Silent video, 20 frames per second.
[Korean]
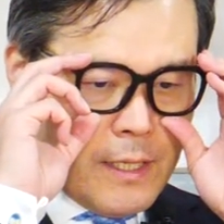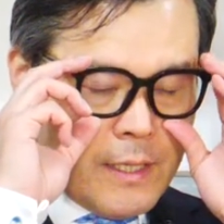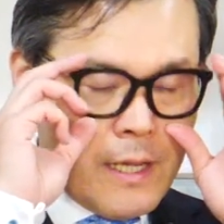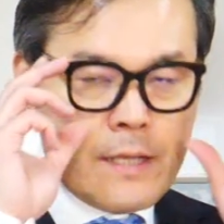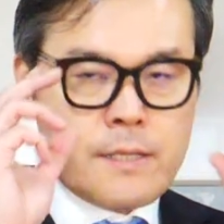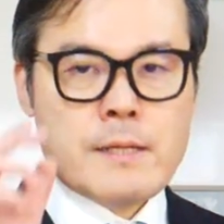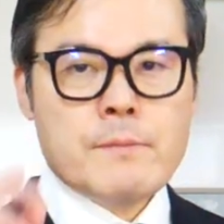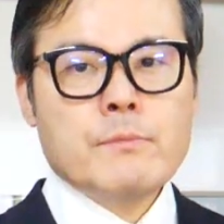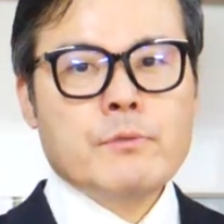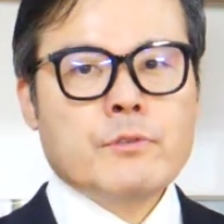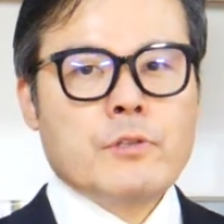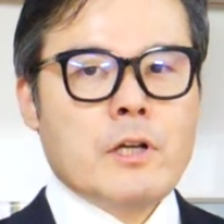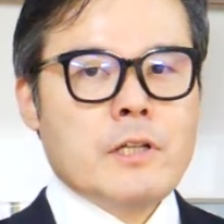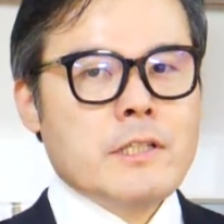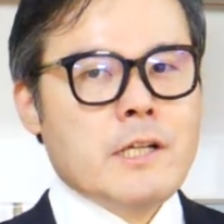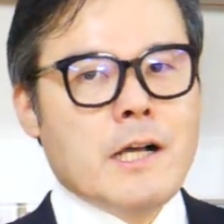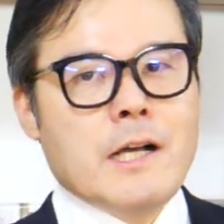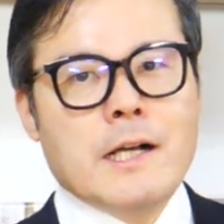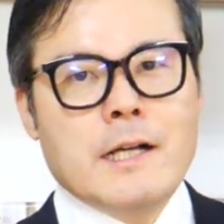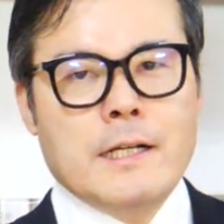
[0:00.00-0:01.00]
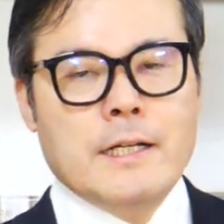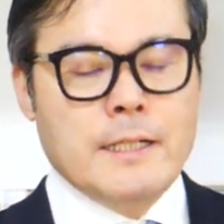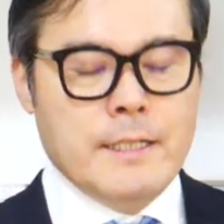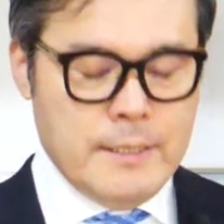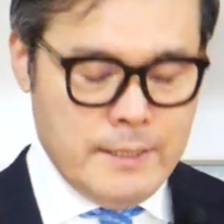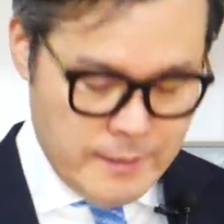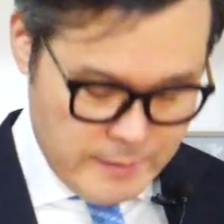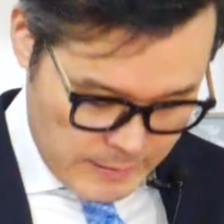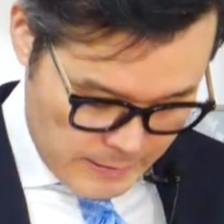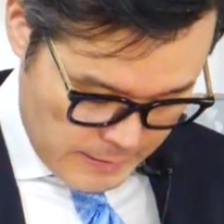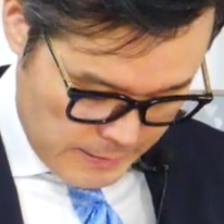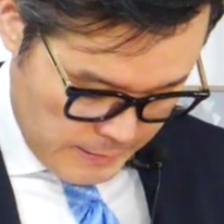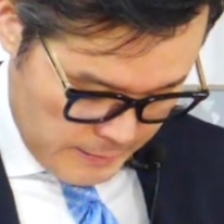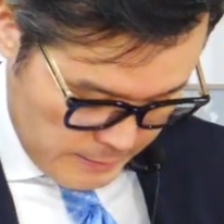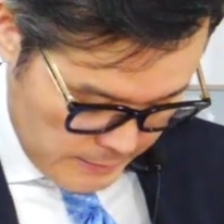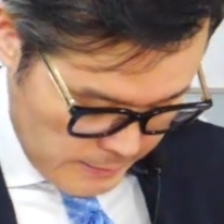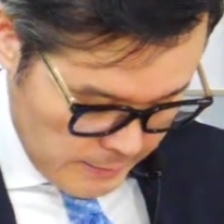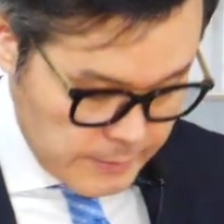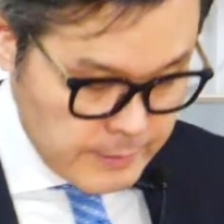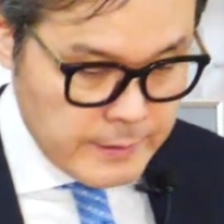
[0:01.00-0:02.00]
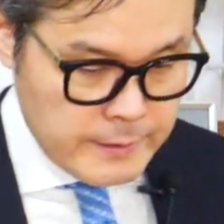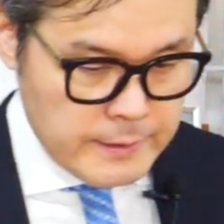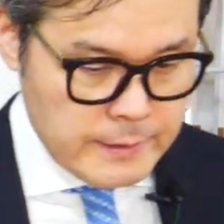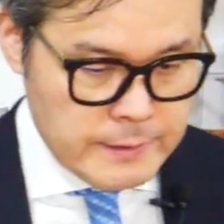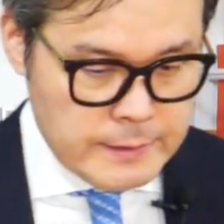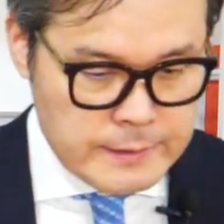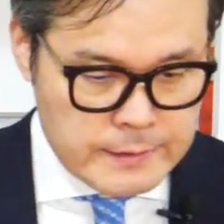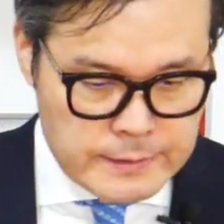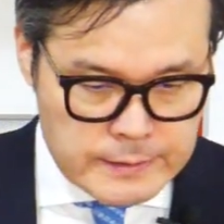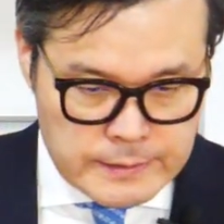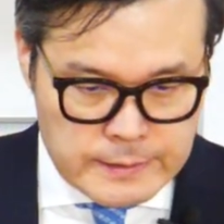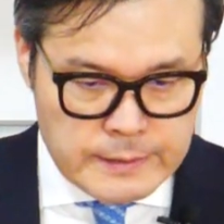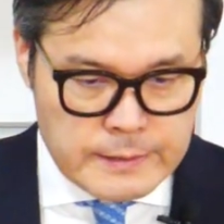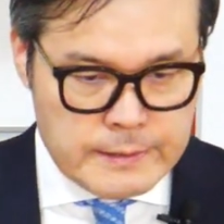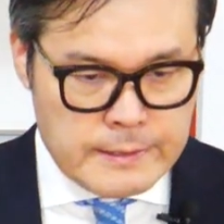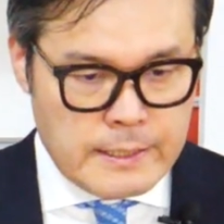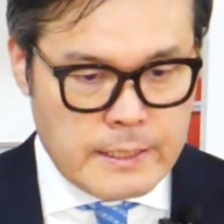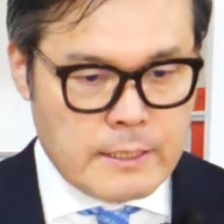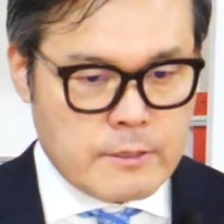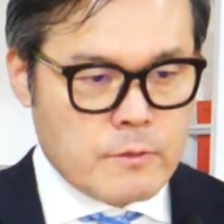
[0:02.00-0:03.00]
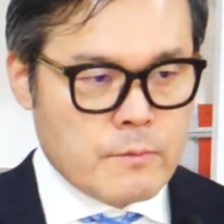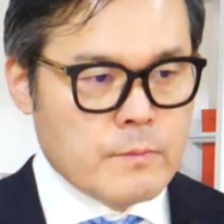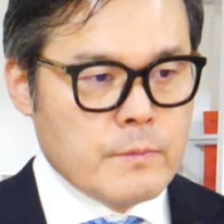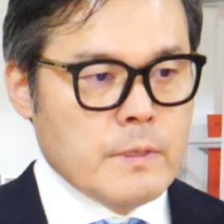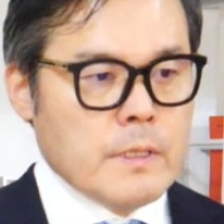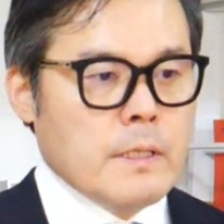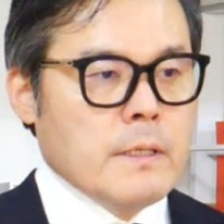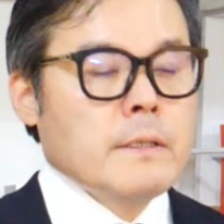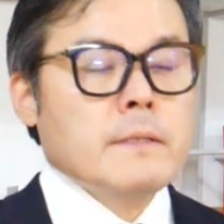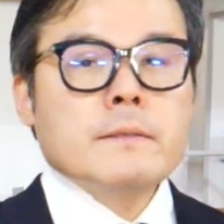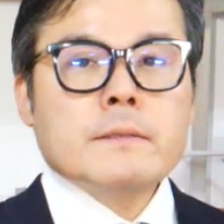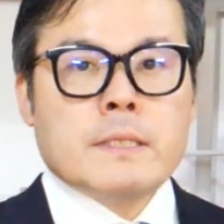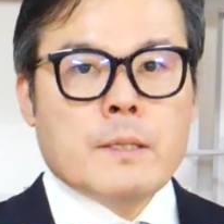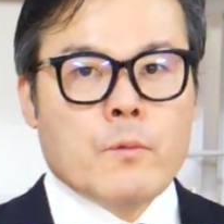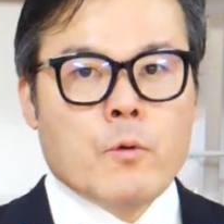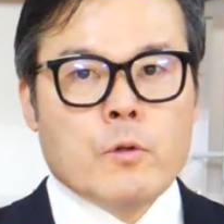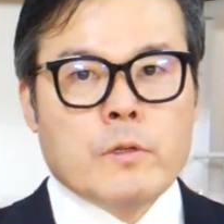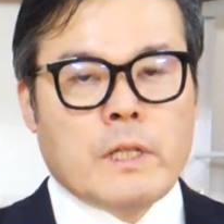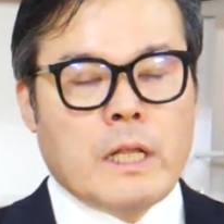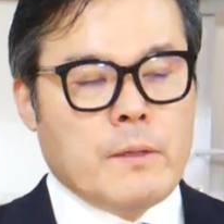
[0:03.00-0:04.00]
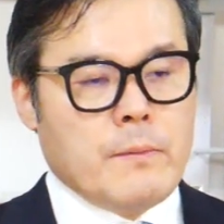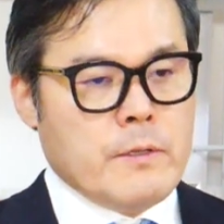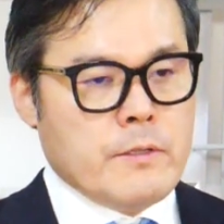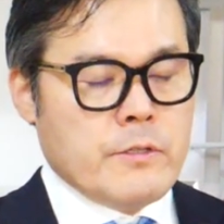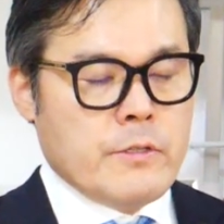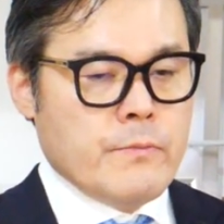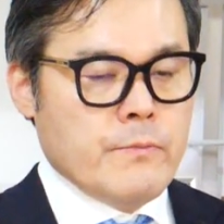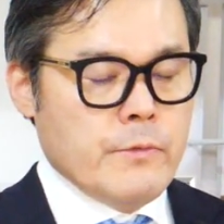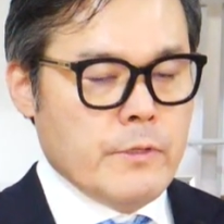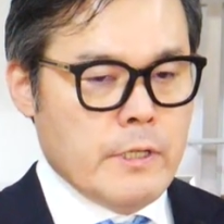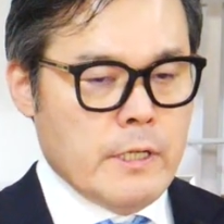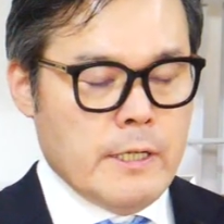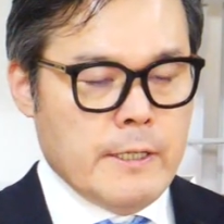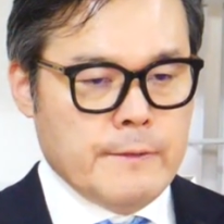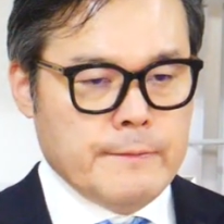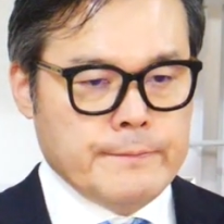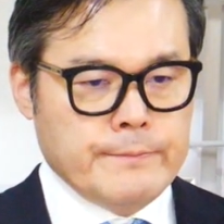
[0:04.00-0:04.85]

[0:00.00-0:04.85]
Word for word: 계산부터 하자. 이렇게 제가 좀 제목을 달아봤습니다.